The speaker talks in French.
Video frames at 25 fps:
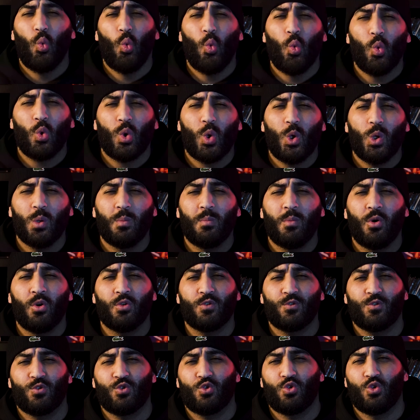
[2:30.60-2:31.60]
On
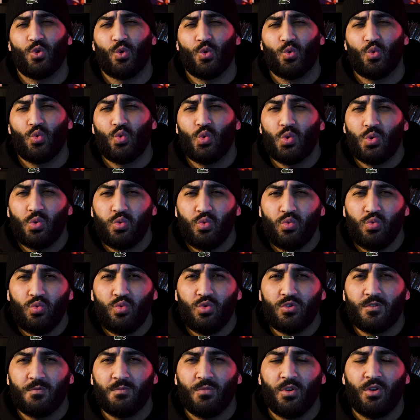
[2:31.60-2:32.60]
commence tout
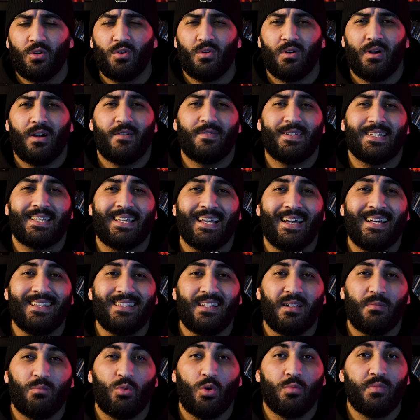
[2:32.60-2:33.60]
doucement avec un
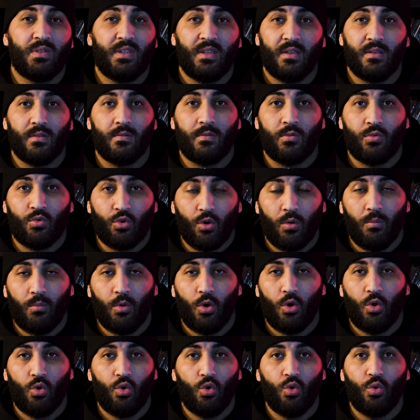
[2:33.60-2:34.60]
album qui est
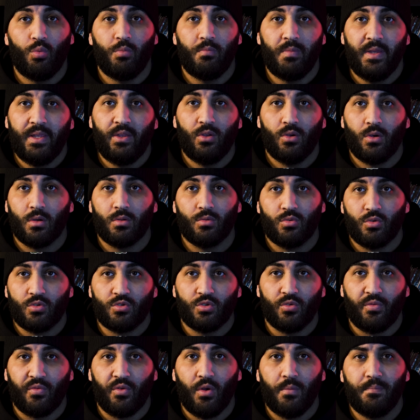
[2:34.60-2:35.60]
sûrement le meilleur de
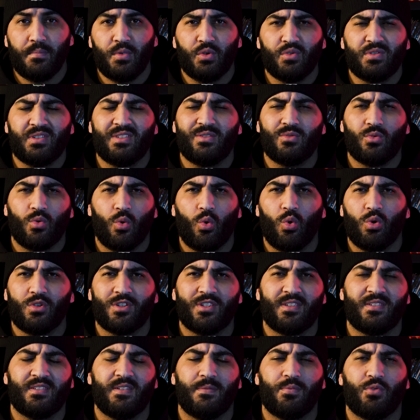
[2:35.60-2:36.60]
ce flop, mais aussi une
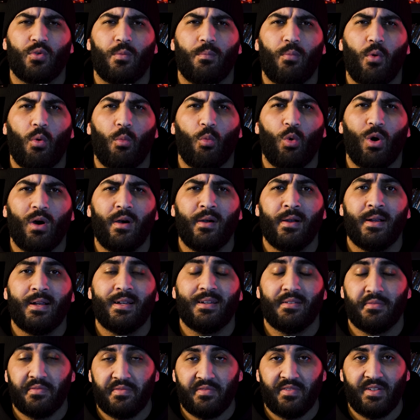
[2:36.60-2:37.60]
grosse déception pour moi,
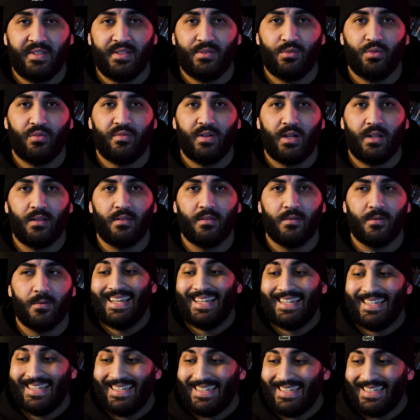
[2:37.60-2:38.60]
V de Vald.
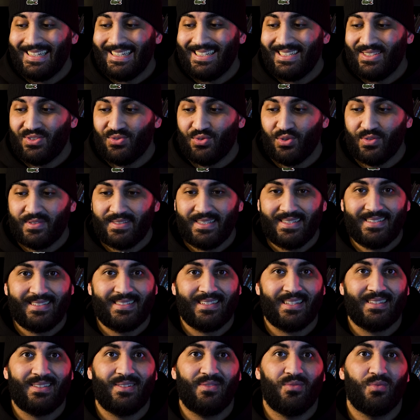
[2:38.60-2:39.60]
Et je sais que
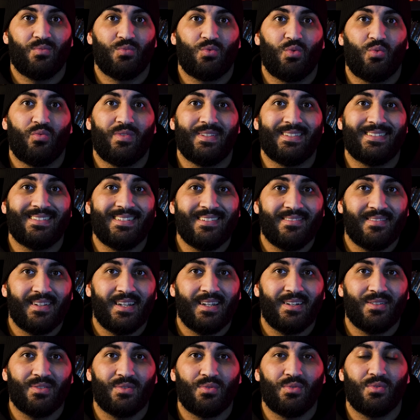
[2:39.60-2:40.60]
certains vont me trouver
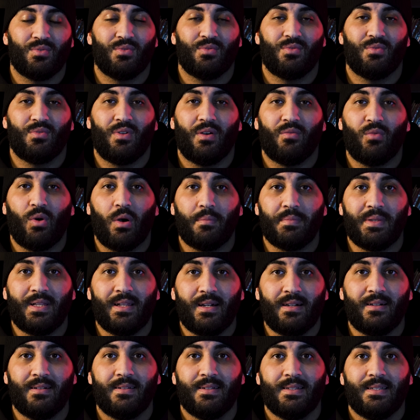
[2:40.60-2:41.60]
sévère de, l'avoir mis
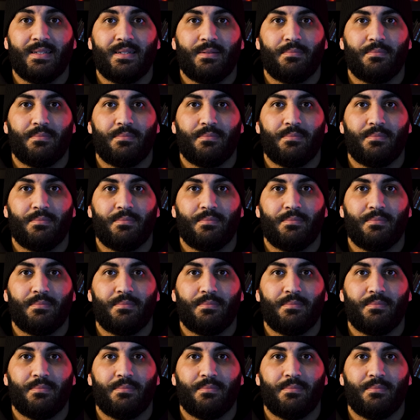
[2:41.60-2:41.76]
là,